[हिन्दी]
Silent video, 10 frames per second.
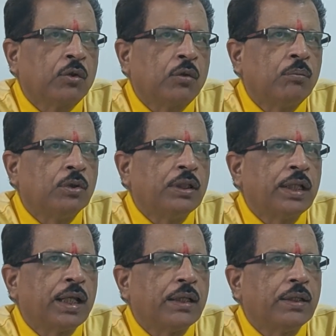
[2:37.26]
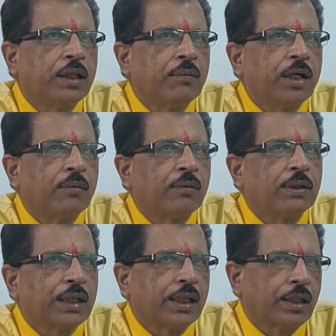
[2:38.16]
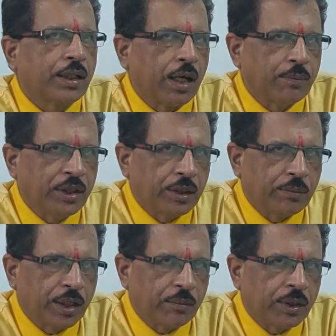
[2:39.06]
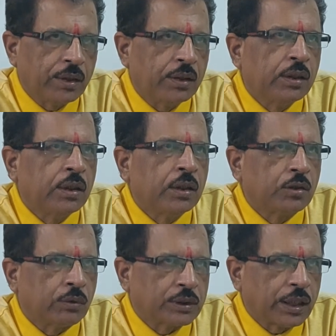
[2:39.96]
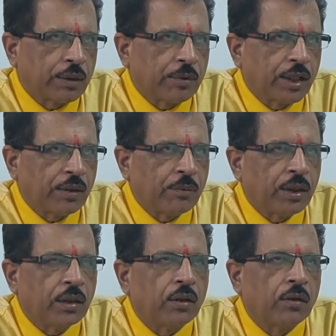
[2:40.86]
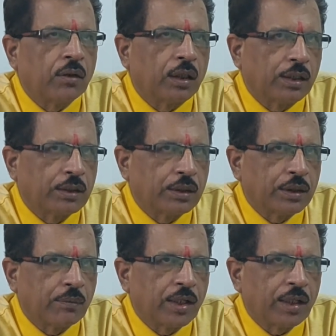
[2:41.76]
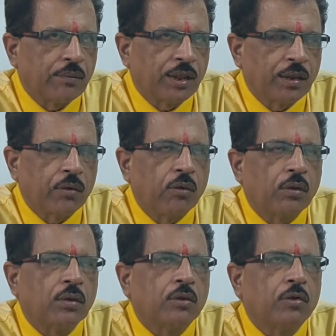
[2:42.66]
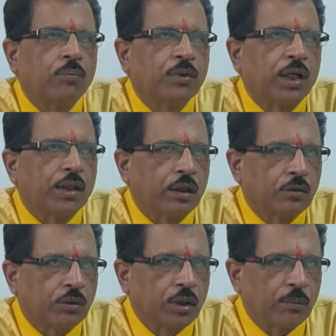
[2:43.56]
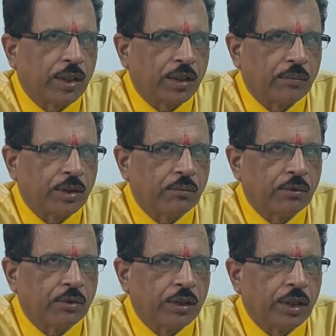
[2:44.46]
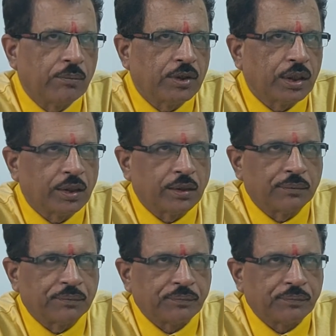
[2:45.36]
तो बुध ग्रह इनके बारे में बताएगा नाभि के बारे में त्वचा के बारे में गर्दन के बारे में और गुप्तांग अंगों के बारे में बुध ग्रह बताएगा